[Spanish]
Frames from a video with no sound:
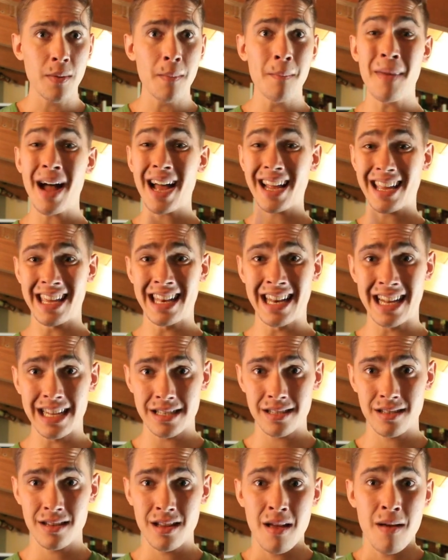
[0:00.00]

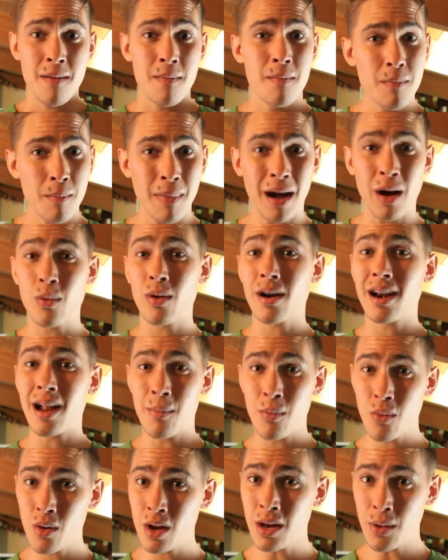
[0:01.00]
máquinas,
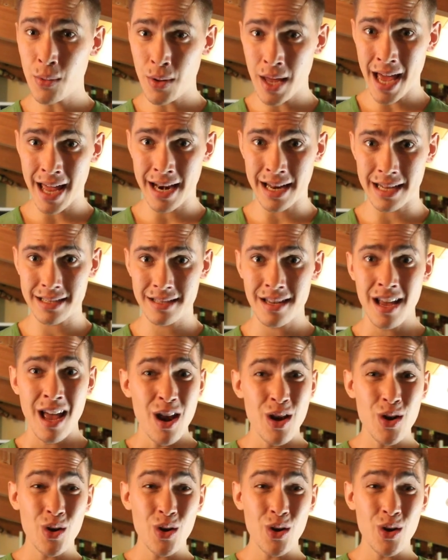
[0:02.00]
mancuernas muy livianas.